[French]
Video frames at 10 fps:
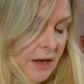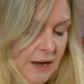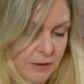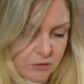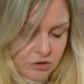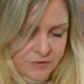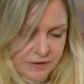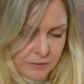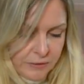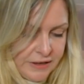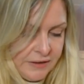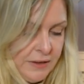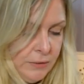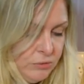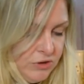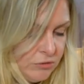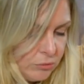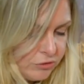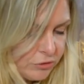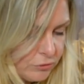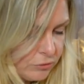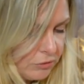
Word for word: Alors, je vais regarder, ils nous disent donc sans